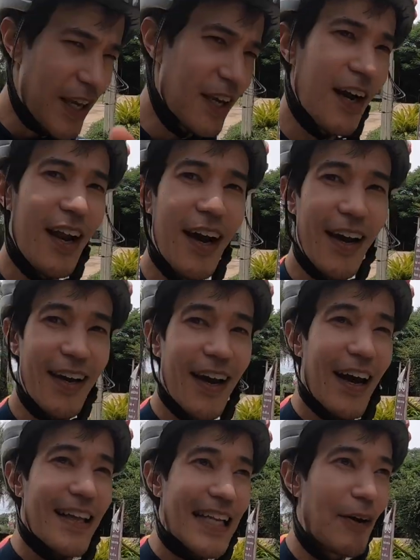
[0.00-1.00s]
เยอะเลย
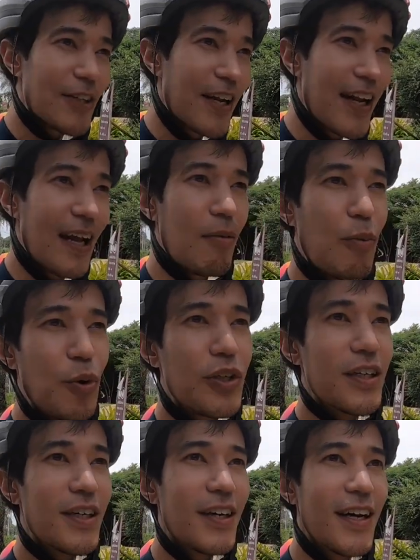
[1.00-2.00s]
แต่ว่าตอนนี้เรามาพูด
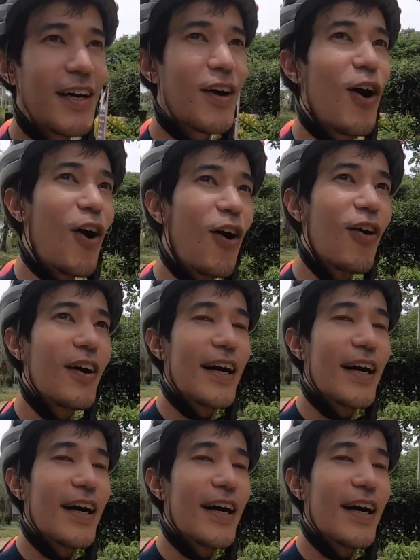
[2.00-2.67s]
ถึงเรื่องของ